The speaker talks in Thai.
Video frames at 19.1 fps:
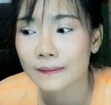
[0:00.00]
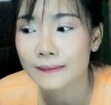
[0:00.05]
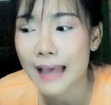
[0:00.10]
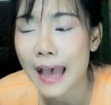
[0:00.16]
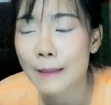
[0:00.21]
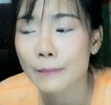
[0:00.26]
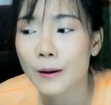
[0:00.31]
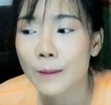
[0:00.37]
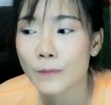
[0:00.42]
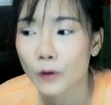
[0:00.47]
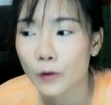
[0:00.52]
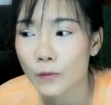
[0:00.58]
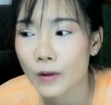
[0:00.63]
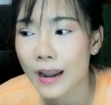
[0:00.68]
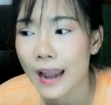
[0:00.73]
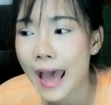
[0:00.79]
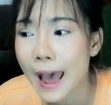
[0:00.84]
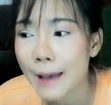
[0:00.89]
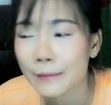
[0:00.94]
ตามกำหนดเว
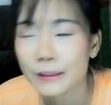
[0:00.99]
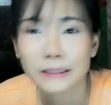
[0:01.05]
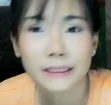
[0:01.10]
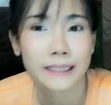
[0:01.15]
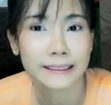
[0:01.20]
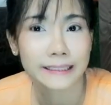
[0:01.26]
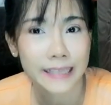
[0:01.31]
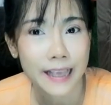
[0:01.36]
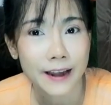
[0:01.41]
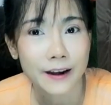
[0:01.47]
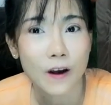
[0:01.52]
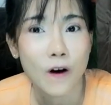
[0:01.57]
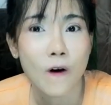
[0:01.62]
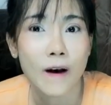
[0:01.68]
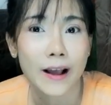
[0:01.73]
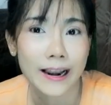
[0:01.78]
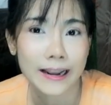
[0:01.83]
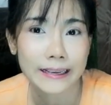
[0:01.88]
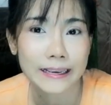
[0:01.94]
ลามันจะเสียดอ
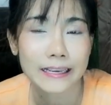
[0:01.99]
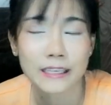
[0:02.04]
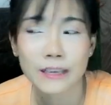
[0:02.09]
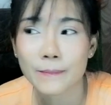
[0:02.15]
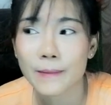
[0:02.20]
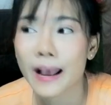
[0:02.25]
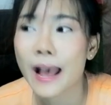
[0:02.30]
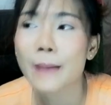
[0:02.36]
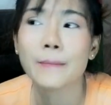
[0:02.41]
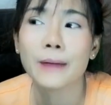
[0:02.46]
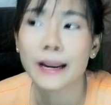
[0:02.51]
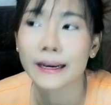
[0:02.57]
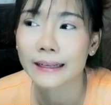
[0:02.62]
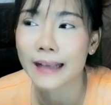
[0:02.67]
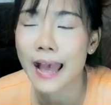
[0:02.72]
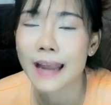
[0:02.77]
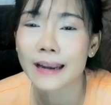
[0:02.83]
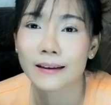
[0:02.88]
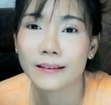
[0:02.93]
กอะไรอย่างนี้ใช่ไหมคะเหมือน
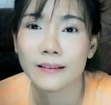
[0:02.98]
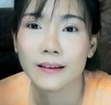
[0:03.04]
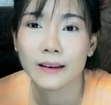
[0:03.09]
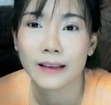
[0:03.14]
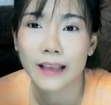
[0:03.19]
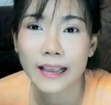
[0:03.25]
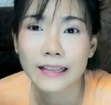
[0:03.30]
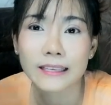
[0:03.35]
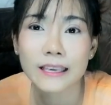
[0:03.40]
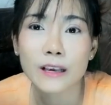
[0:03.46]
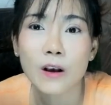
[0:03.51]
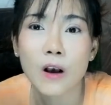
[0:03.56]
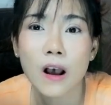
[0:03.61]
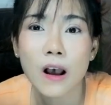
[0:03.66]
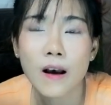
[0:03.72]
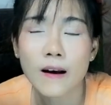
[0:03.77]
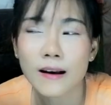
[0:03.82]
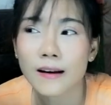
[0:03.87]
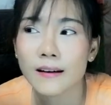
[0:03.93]
กันแองจี้
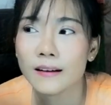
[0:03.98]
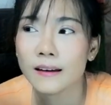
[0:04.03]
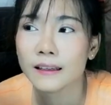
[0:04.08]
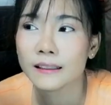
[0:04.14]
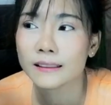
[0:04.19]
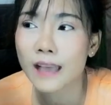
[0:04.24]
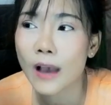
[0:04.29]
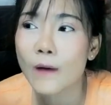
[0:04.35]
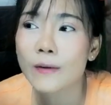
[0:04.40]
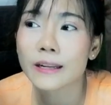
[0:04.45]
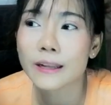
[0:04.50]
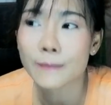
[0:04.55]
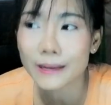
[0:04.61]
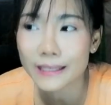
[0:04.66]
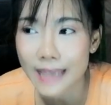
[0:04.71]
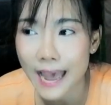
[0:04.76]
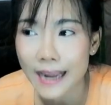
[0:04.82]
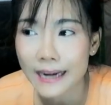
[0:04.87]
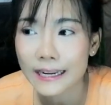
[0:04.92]
ก็จะเอานี้ไป
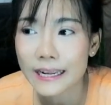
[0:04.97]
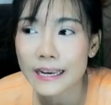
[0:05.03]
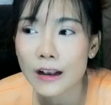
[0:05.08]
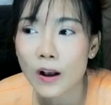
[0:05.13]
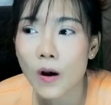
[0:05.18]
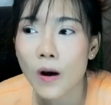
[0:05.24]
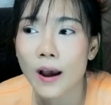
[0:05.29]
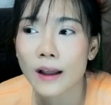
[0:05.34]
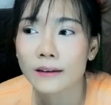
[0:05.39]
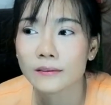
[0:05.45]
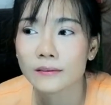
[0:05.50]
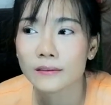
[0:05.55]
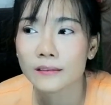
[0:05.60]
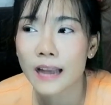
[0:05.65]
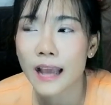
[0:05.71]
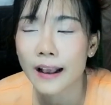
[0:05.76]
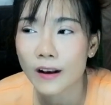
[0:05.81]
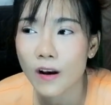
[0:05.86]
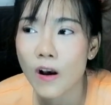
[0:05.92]
จ่ายหนี้ก่อน
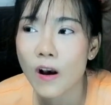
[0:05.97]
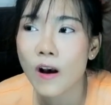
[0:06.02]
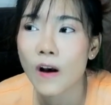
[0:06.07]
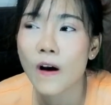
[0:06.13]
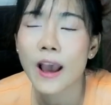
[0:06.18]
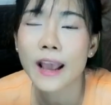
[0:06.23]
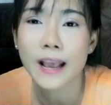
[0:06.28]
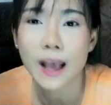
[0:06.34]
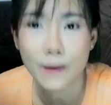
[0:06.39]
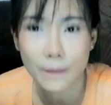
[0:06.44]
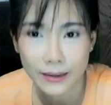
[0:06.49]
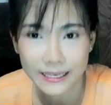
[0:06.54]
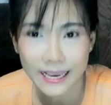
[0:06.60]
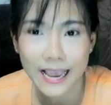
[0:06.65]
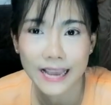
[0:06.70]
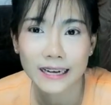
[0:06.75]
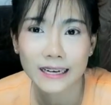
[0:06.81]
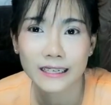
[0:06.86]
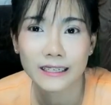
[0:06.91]
และก็ค่อยเอามา
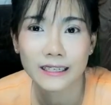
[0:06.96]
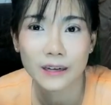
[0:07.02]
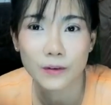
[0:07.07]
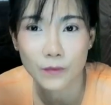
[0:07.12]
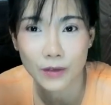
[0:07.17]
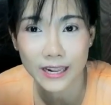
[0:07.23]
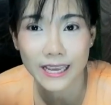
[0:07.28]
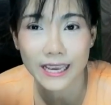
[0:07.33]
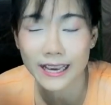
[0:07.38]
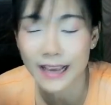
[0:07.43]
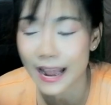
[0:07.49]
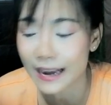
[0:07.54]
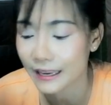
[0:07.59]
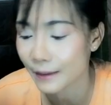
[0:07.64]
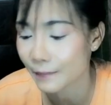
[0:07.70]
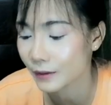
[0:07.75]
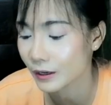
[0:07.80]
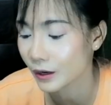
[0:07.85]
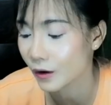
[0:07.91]
ใช้คืนวิธีการ
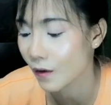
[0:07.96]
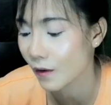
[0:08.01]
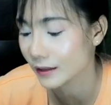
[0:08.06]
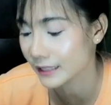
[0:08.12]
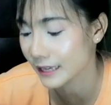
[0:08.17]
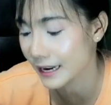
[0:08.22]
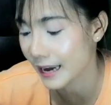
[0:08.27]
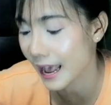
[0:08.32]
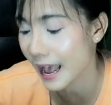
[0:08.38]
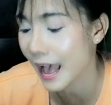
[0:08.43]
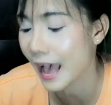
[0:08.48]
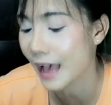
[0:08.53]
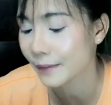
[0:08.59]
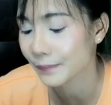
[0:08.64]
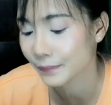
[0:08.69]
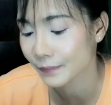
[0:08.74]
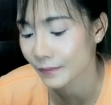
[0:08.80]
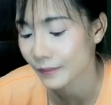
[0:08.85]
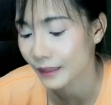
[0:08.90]
เก็บเงินของจีนะคะ
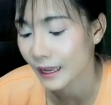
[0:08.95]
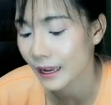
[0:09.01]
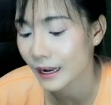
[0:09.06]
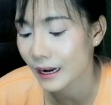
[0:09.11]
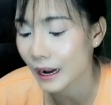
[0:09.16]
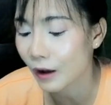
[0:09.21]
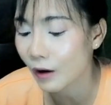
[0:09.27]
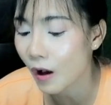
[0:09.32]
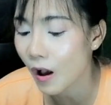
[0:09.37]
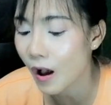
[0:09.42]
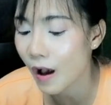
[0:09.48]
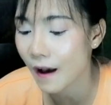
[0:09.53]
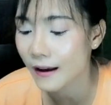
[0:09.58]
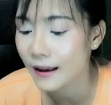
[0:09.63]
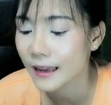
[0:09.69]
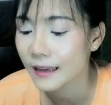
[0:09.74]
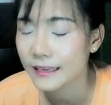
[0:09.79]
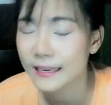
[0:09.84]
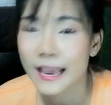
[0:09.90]
แล้วก็
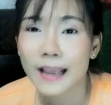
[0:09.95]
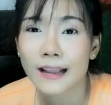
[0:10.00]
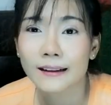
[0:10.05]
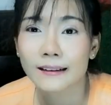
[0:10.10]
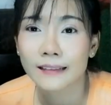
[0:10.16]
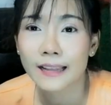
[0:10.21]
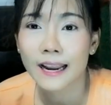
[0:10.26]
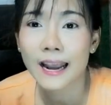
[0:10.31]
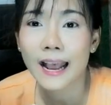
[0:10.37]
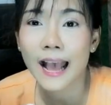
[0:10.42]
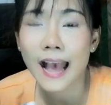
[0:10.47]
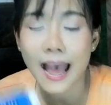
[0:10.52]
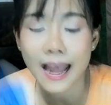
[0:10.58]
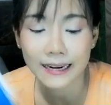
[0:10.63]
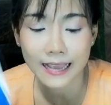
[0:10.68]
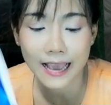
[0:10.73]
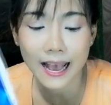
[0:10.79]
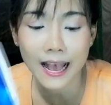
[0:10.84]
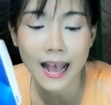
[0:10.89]
อย่างธนาคาร
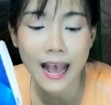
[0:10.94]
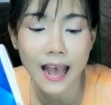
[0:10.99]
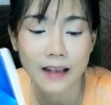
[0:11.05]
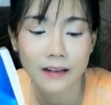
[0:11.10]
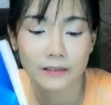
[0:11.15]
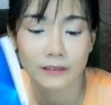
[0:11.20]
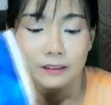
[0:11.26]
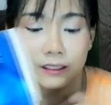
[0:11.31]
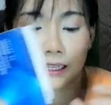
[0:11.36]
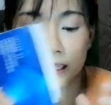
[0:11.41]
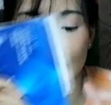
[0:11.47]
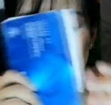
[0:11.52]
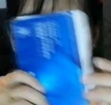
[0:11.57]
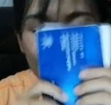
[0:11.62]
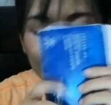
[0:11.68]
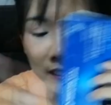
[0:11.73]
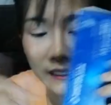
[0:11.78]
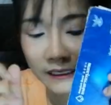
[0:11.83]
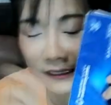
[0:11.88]
เนี้ยค่ะ
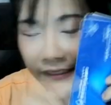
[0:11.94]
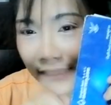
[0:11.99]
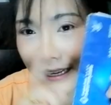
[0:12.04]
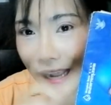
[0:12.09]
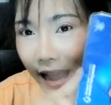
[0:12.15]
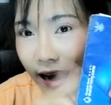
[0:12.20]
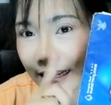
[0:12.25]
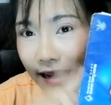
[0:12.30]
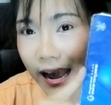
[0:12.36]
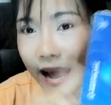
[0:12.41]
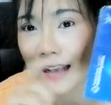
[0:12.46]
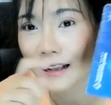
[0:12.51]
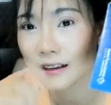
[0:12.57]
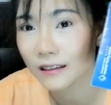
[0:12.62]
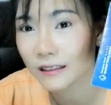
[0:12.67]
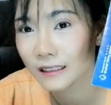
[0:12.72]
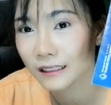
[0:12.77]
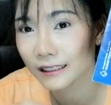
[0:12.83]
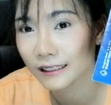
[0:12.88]
อันเนี้ย
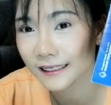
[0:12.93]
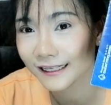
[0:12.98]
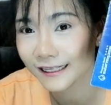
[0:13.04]
คือ